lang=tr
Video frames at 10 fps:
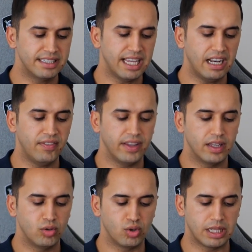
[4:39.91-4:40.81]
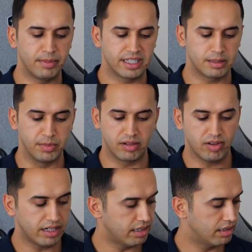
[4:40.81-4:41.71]
selfie yükleme kısımları
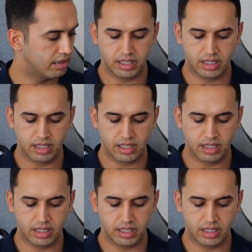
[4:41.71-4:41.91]
var.